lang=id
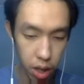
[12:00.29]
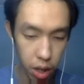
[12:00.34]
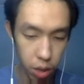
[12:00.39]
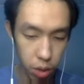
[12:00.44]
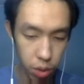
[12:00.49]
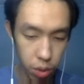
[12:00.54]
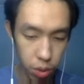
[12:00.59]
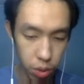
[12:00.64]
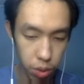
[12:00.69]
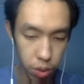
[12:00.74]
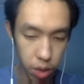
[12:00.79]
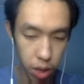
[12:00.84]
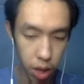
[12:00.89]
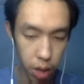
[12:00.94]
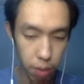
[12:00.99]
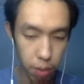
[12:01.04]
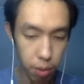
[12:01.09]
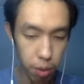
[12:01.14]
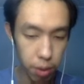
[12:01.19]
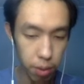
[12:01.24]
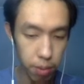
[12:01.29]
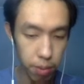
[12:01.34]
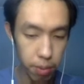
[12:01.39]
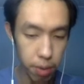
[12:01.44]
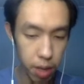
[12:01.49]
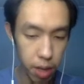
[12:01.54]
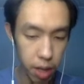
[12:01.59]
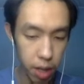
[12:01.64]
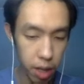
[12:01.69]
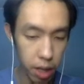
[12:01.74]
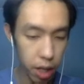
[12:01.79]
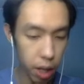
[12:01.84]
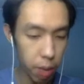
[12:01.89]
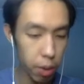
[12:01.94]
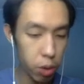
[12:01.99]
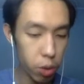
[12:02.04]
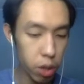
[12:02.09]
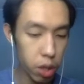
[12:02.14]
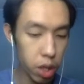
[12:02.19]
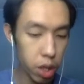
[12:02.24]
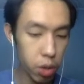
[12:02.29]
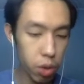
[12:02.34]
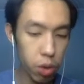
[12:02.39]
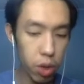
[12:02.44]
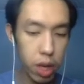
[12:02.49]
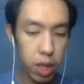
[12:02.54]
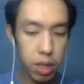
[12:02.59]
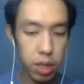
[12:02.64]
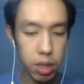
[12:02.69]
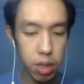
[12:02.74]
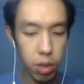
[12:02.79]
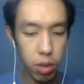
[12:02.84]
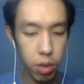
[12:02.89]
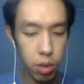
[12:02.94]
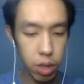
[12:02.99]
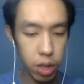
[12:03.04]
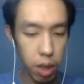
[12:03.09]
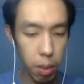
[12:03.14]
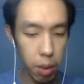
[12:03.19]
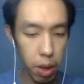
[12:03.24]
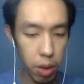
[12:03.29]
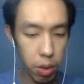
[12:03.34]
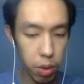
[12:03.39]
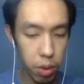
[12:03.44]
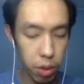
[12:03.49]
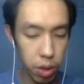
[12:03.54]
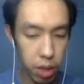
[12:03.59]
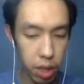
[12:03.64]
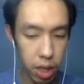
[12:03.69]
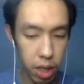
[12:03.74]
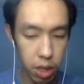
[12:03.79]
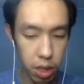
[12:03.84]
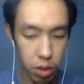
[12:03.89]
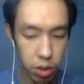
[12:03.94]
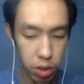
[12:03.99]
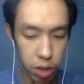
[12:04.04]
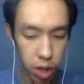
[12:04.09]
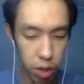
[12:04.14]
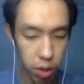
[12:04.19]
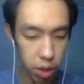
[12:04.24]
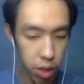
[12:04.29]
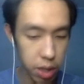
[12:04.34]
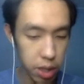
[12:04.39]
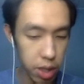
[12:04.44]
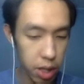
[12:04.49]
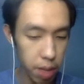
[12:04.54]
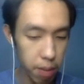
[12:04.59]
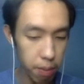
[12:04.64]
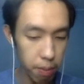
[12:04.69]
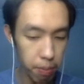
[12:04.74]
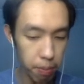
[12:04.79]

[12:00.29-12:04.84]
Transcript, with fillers: aduh duh, ya ampun kita ambil duitnya dulu guys terus sabar dulu kita satu-satu guys ya